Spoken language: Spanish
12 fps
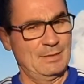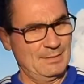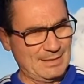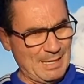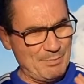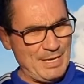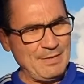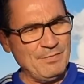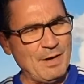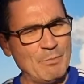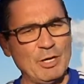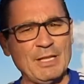También
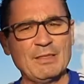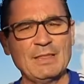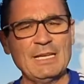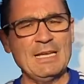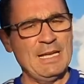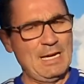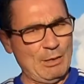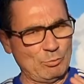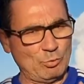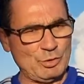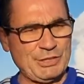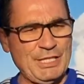favorece la
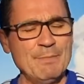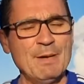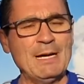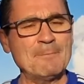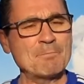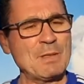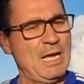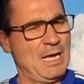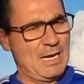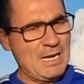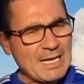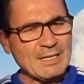autoestima,
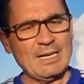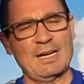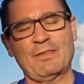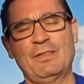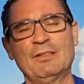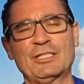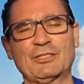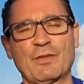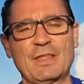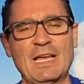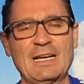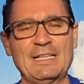las relaciones
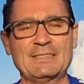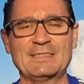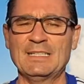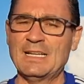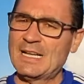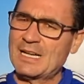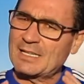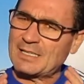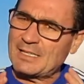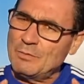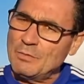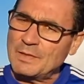sociales,
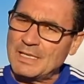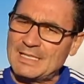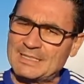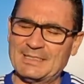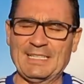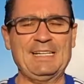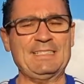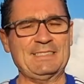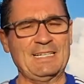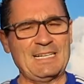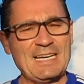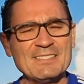reduce el estrés,
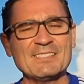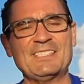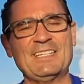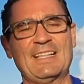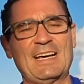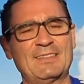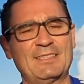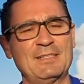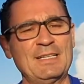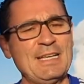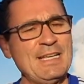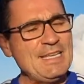la ansiedad
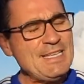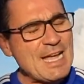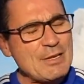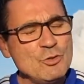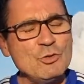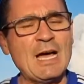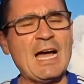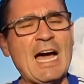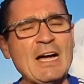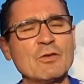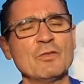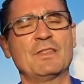y ayuda
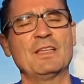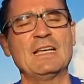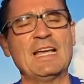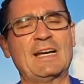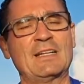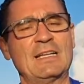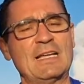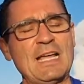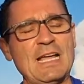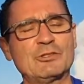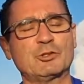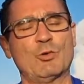a conciliar
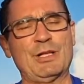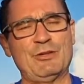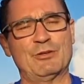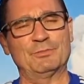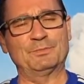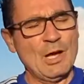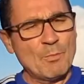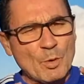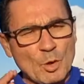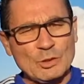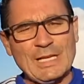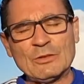el sueño.
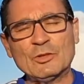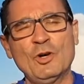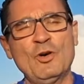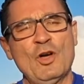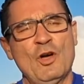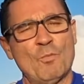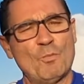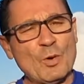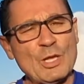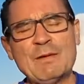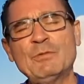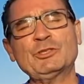Por lo tanto, podemos